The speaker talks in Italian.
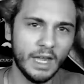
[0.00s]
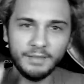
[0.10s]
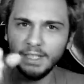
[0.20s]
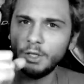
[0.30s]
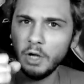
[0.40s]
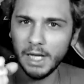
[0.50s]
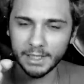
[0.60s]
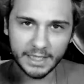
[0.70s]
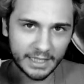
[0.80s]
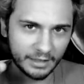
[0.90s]
E vi dico
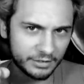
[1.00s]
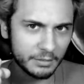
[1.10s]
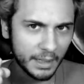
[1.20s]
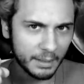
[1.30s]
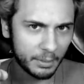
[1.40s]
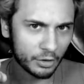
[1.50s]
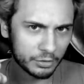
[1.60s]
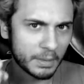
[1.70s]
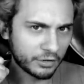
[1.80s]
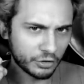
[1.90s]
anche che la settimana
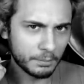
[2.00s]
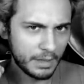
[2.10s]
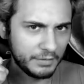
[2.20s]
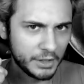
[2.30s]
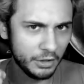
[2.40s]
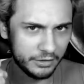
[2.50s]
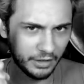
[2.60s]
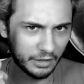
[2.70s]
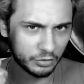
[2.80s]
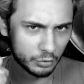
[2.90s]
prossima esce un bel video di
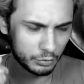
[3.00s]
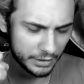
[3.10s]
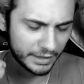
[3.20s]
sesso, quindi